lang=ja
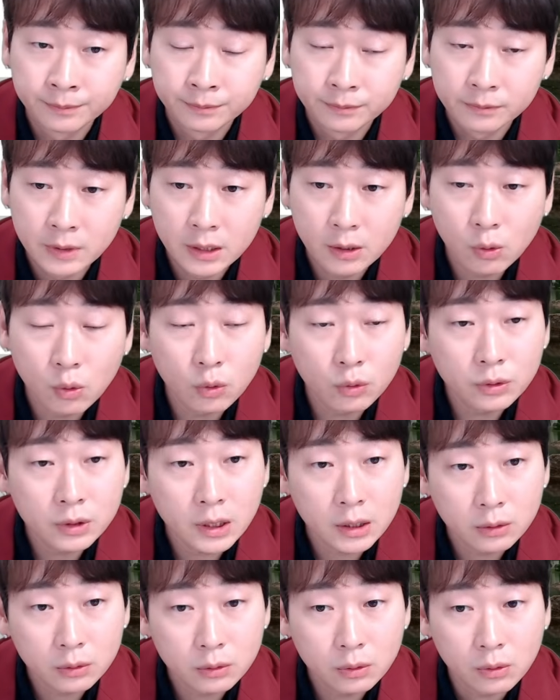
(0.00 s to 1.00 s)
日本
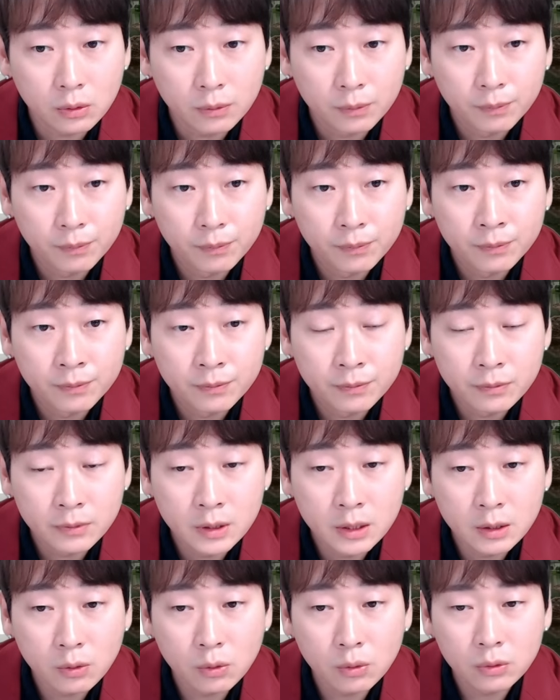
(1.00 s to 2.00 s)
だと、
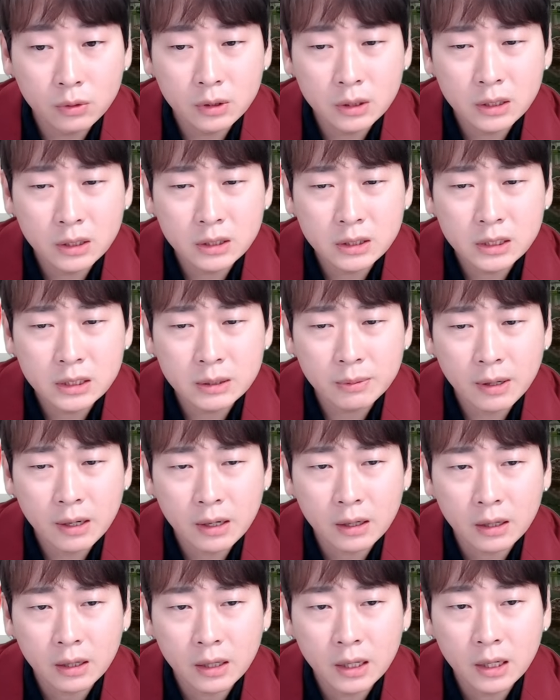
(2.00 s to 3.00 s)
日本に一
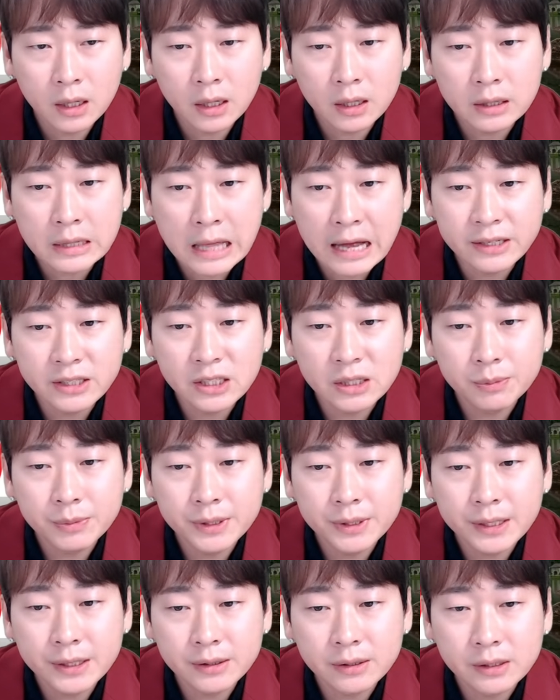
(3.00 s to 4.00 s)
番、馴染
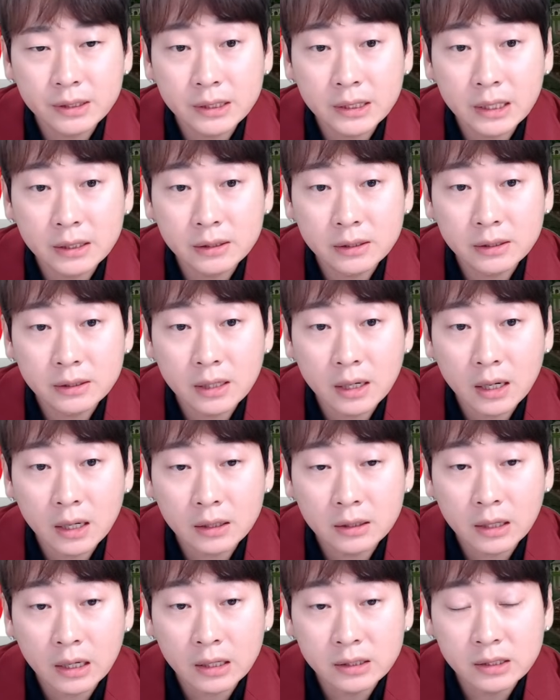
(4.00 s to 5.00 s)
みやすい馴染